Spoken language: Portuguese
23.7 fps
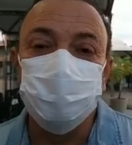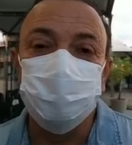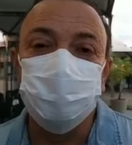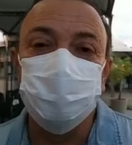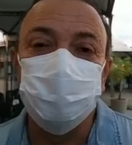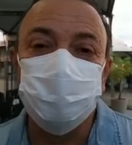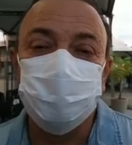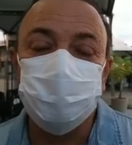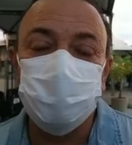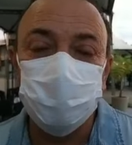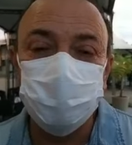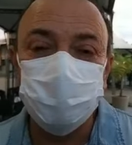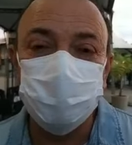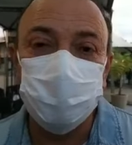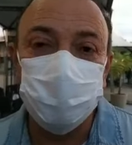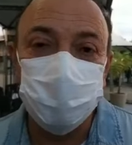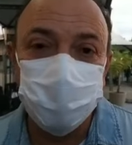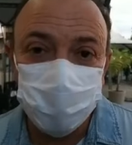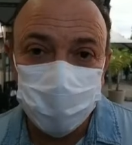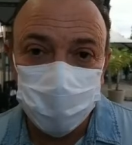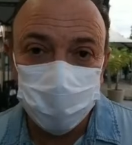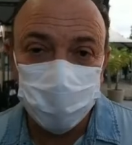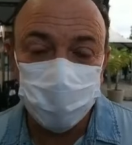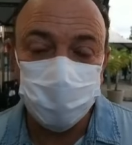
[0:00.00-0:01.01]
um hospital de
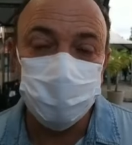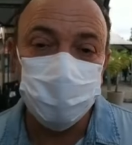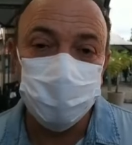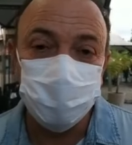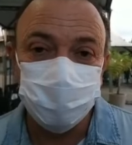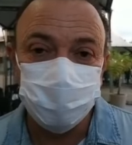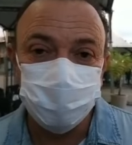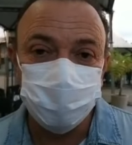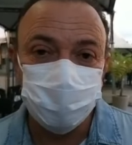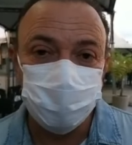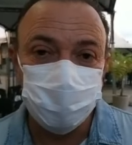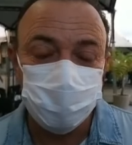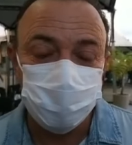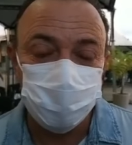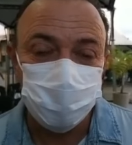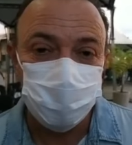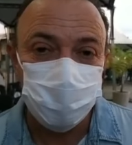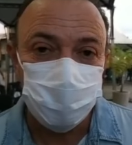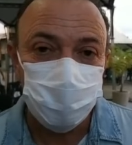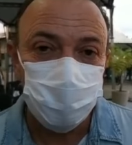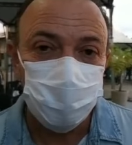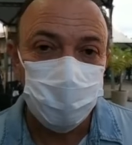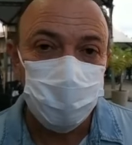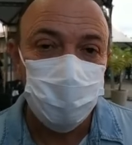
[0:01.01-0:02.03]
campanha
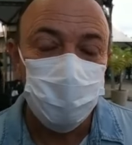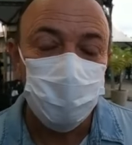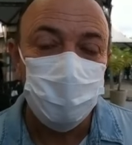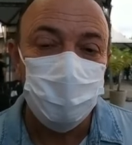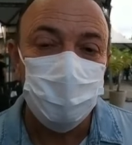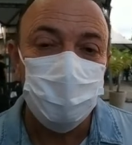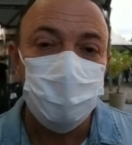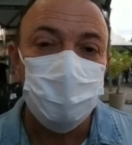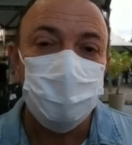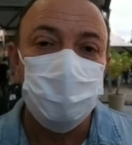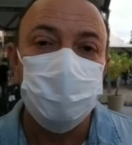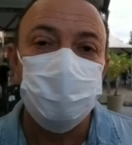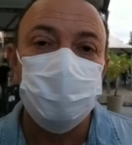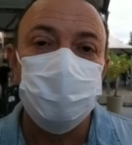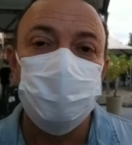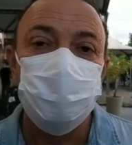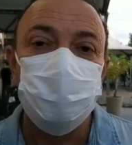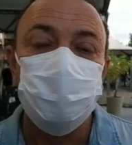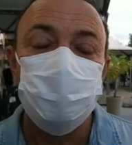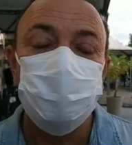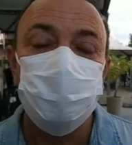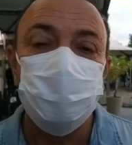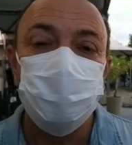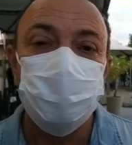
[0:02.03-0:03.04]

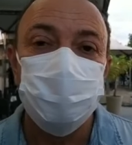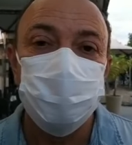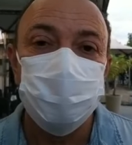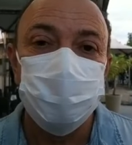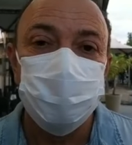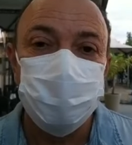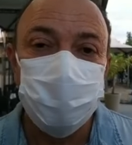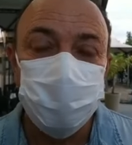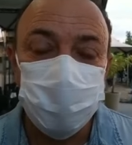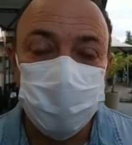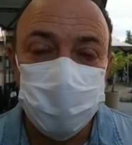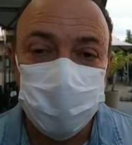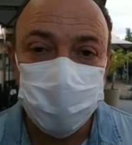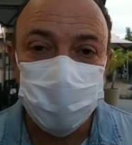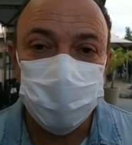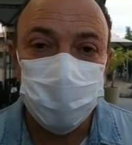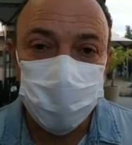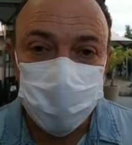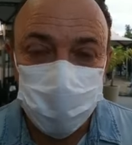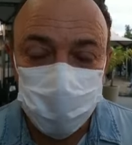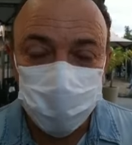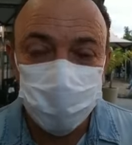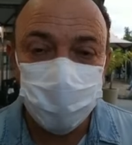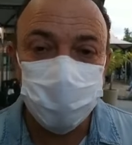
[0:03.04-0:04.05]
que precisa
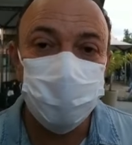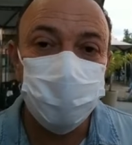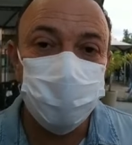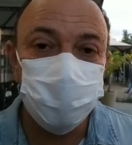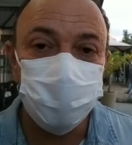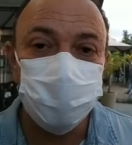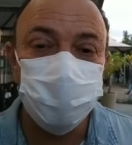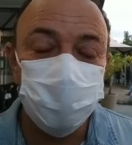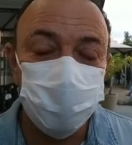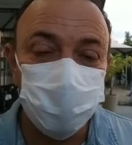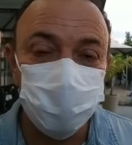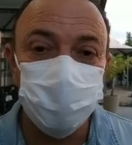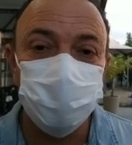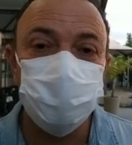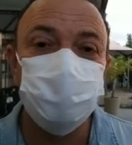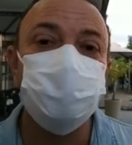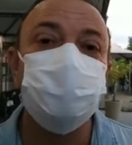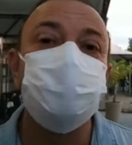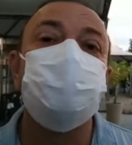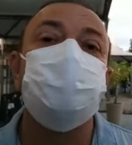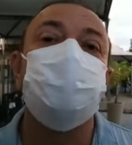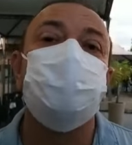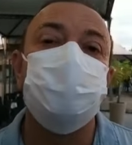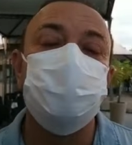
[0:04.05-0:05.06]
de infraestrutura de
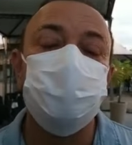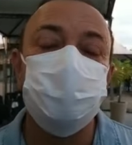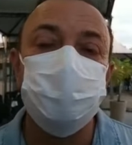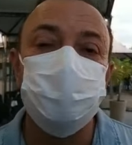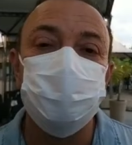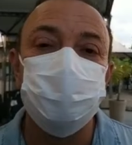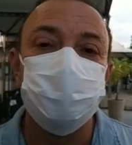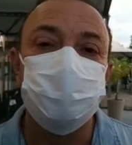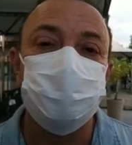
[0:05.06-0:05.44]
UTI,